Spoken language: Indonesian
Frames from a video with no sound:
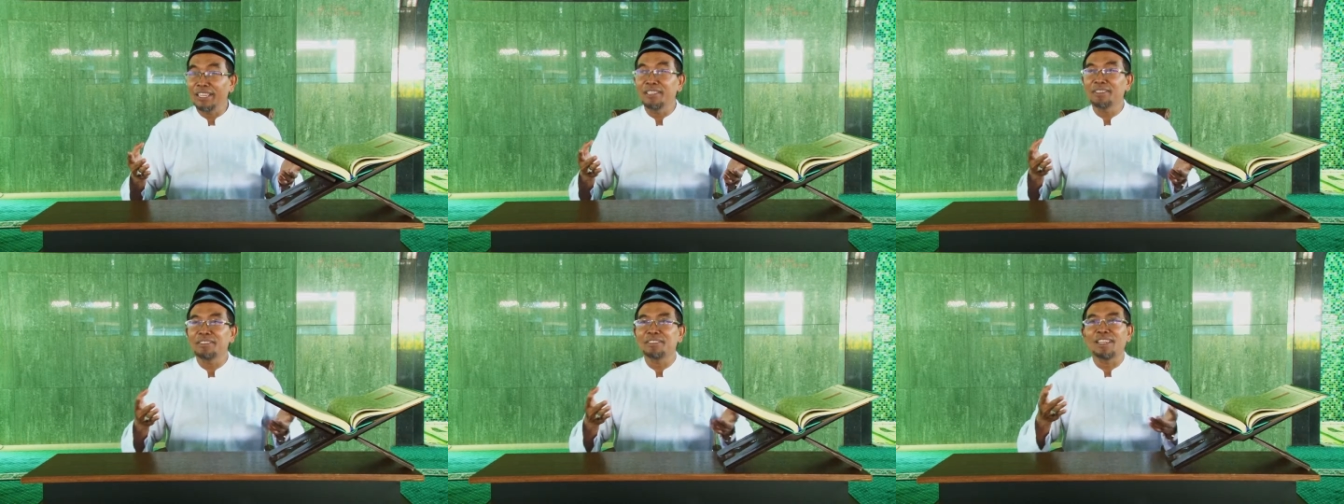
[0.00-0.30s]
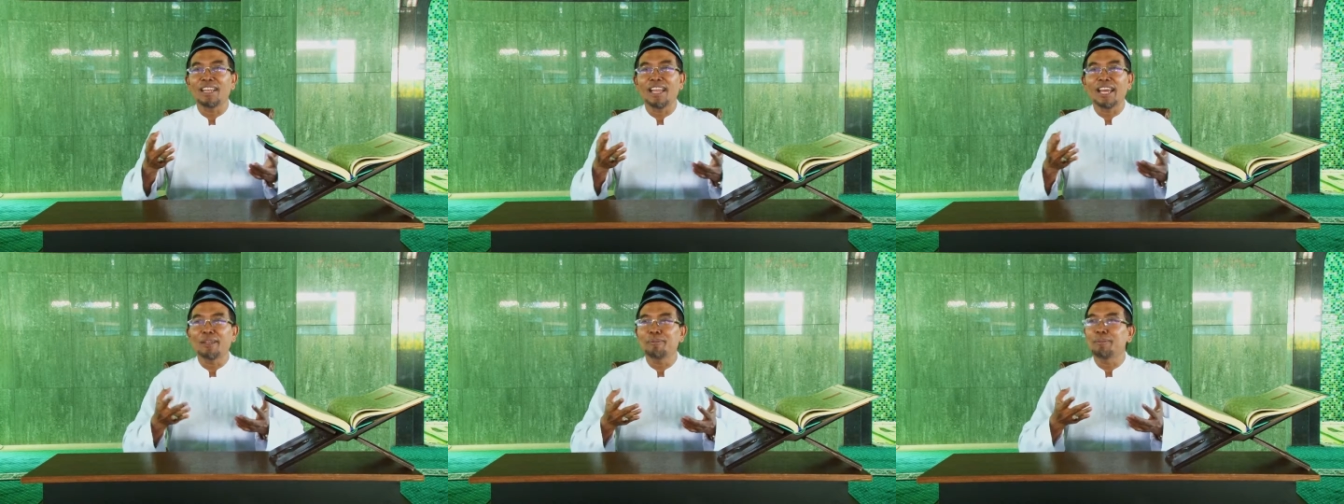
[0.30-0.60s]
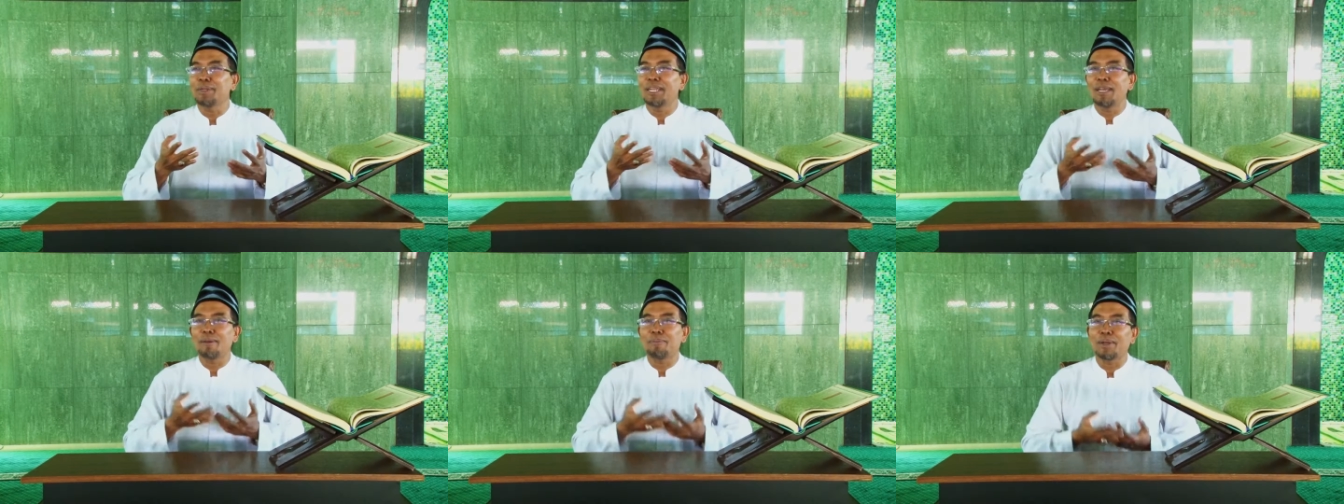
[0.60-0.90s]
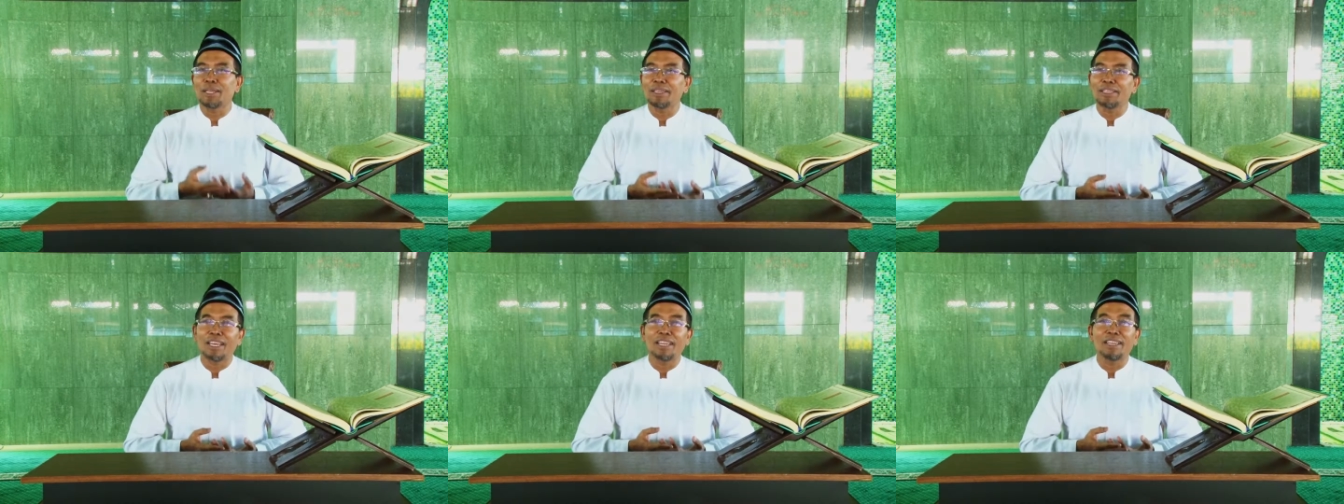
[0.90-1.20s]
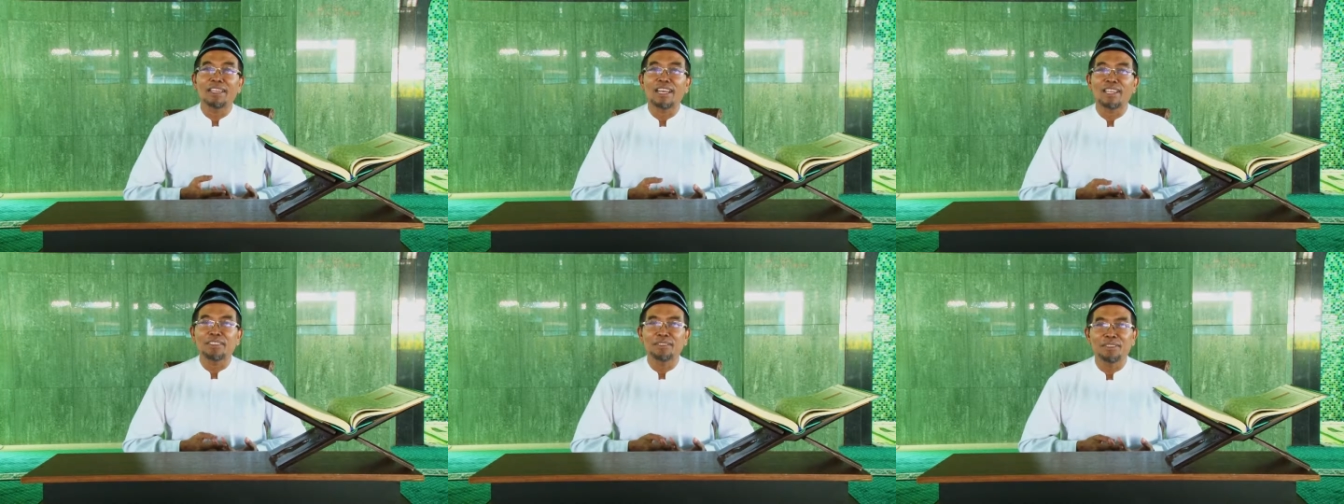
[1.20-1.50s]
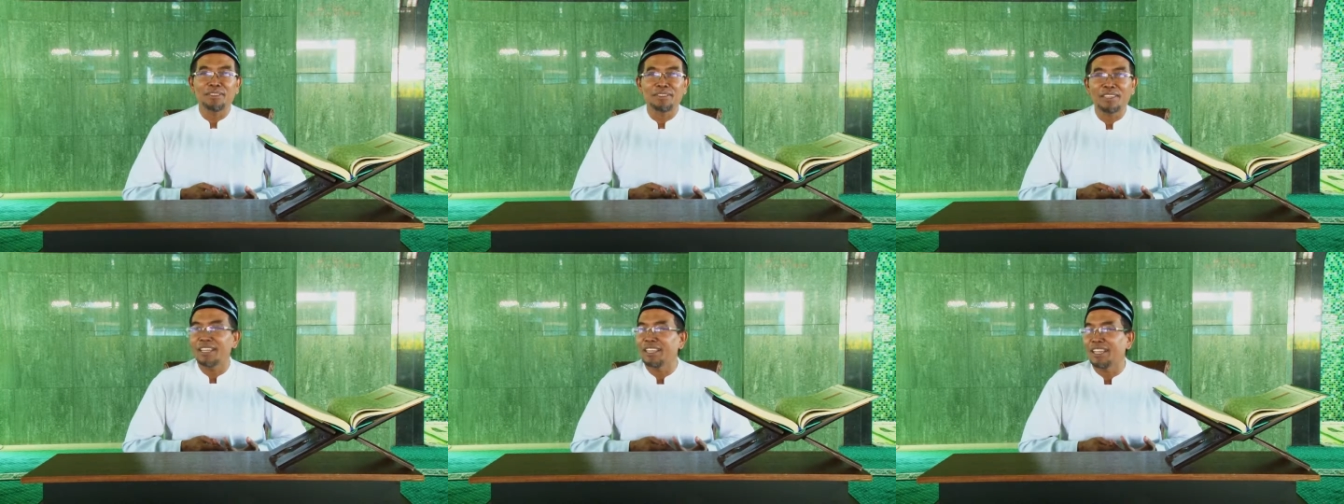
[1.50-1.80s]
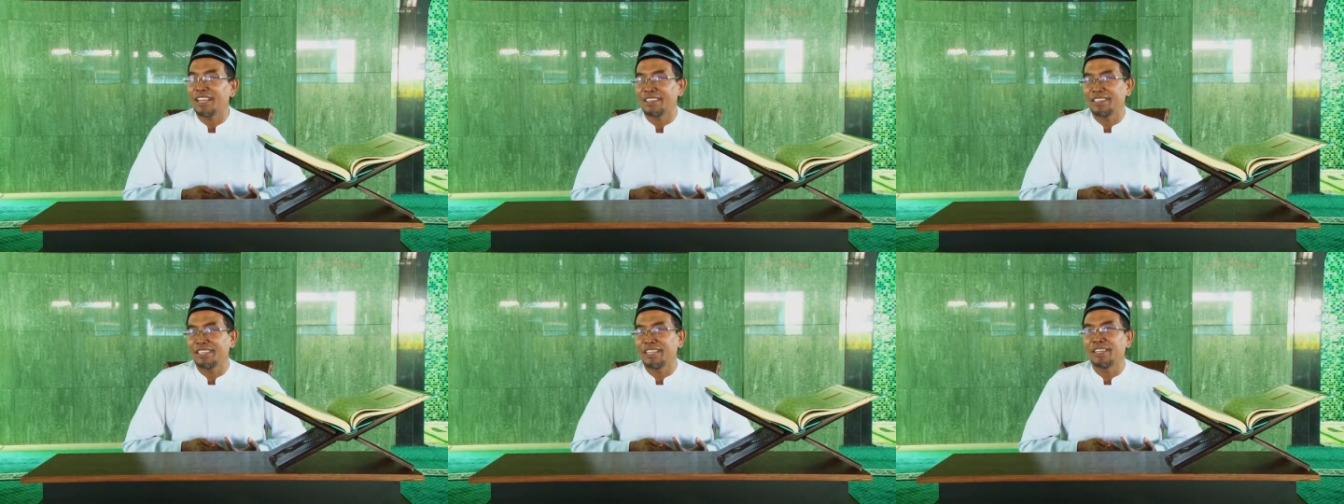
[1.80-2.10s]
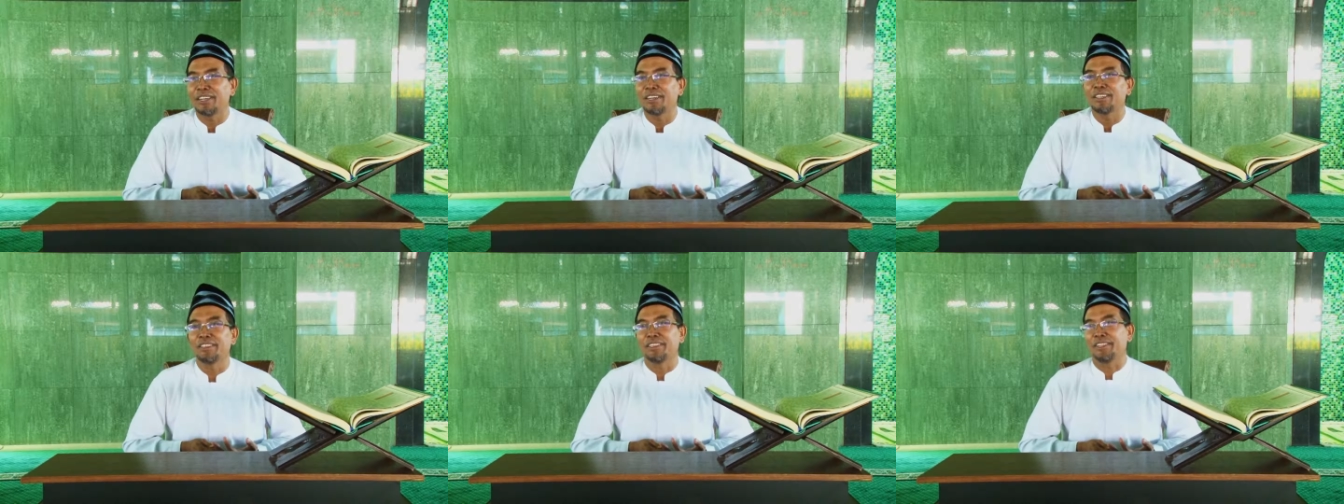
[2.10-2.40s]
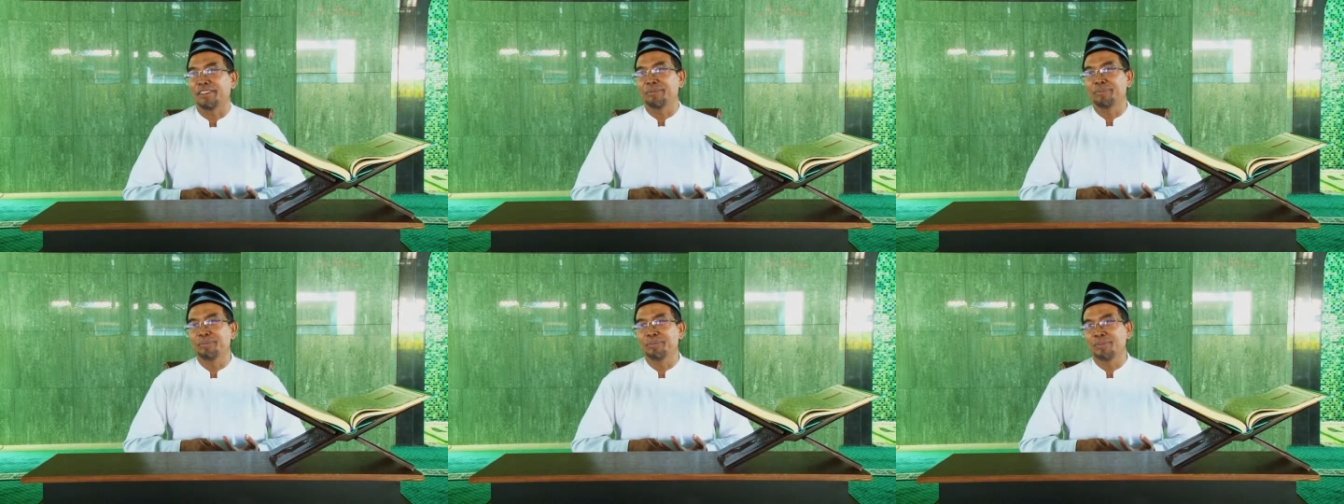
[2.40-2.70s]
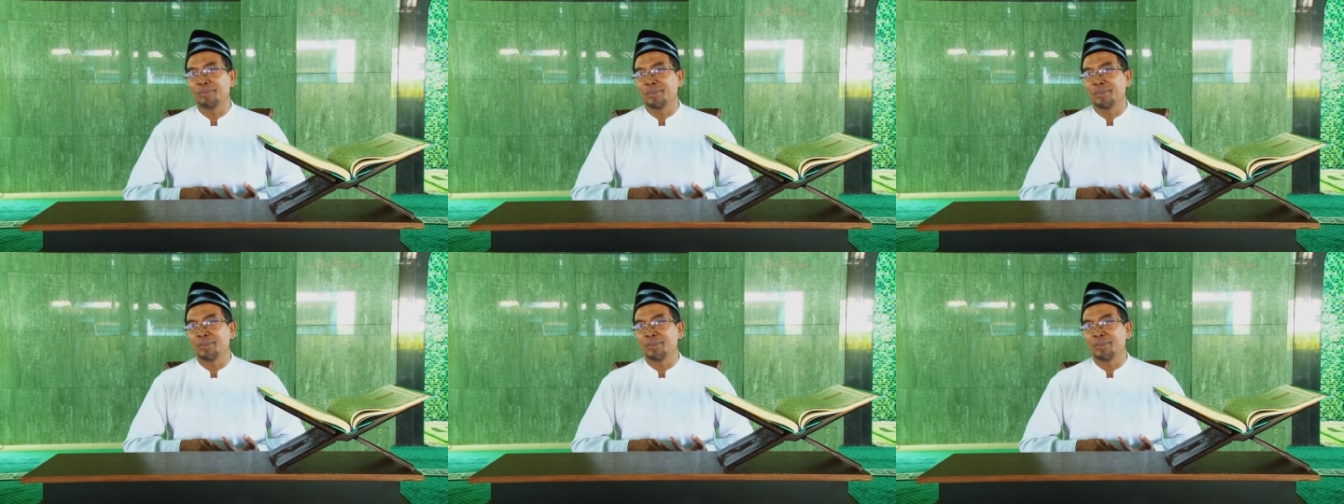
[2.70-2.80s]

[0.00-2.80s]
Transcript: ini selain mendapatkan kasih sayang dari Allah.